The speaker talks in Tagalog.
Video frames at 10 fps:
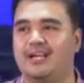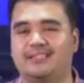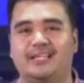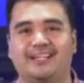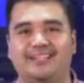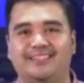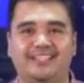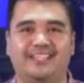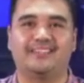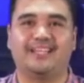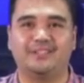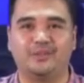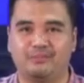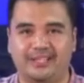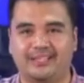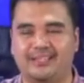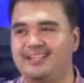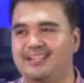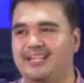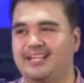talagang tinadtad niyo naman,
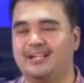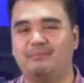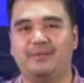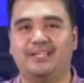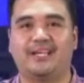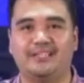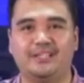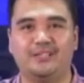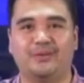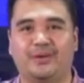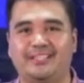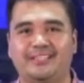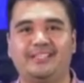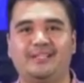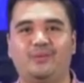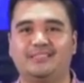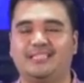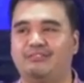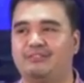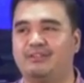talagang pinatay ninyo ay hindi na ho 'yan
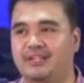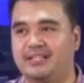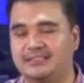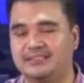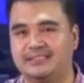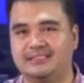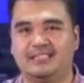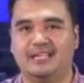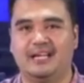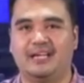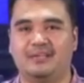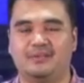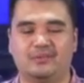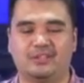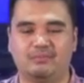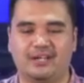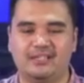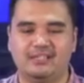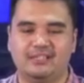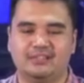self-defense. Ayan ho, 'di ba?
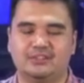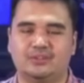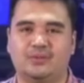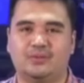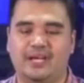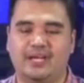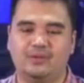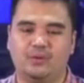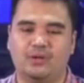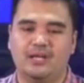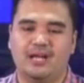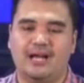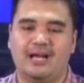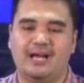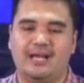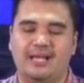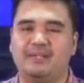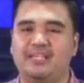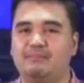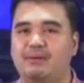So ayan ho, uh,
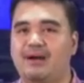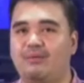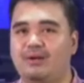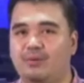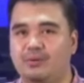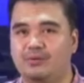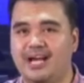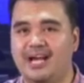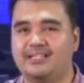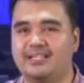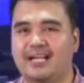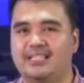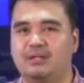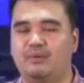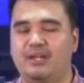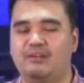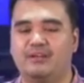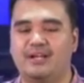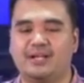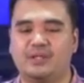ipinagbabawal ho ng ating Animal
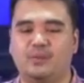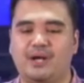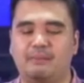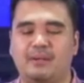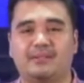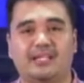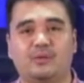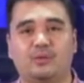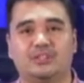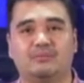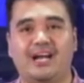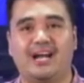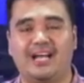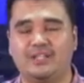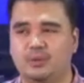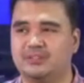Welfare Act yung uh, pagpatay ho sa mga hayop, sa